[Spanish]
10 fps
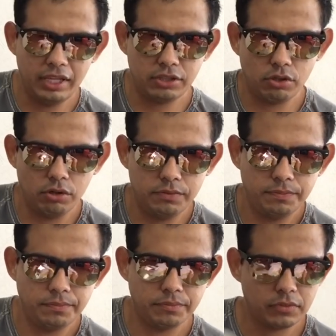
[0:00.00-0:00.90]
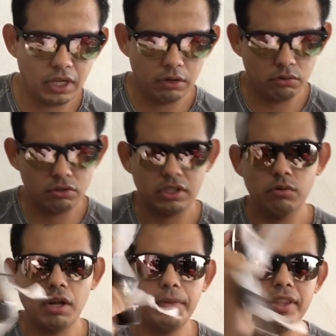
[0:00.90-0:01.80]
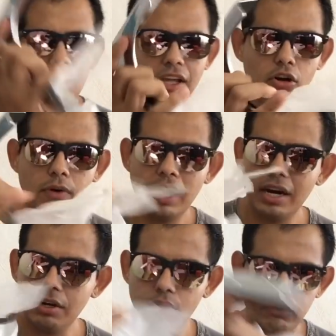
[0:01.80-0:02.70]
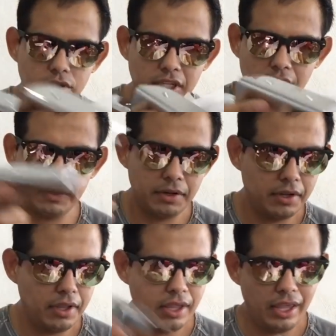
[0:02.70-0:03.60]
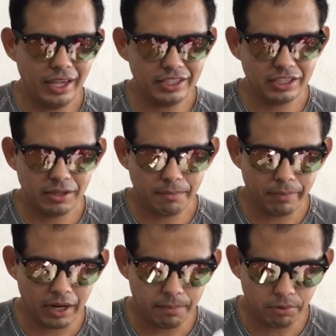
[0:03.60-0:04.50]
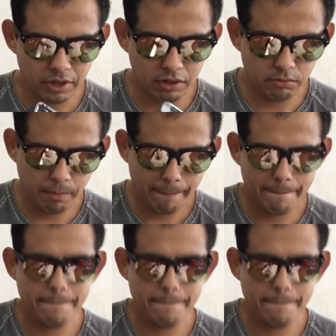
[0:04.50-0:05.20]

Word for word: Esto, que algunos seguramente ya lo van a reconocer, es para poner un